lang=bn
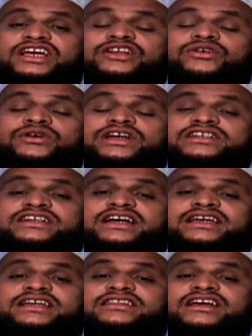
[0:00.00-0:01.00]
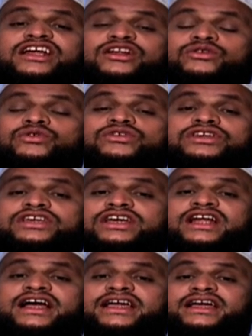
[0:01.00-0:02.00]
যেন এটাকে তারা
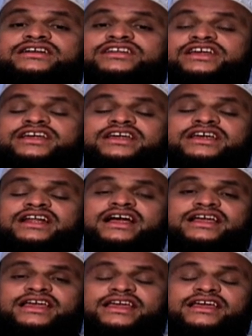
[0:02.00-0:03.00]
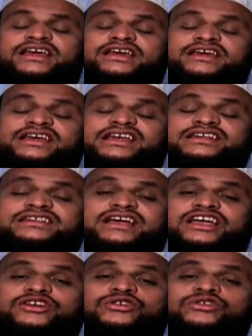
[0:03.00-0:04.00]
লুকিয়ে রাখে ঢেকে রাখে
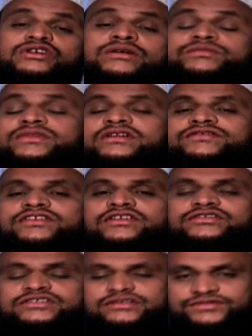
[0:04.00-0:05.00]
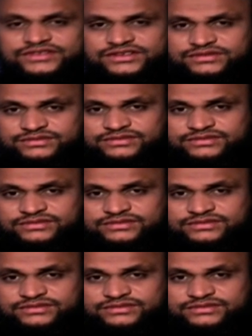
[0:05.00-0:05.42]
এটাই হলো আপনার ফিলোসফি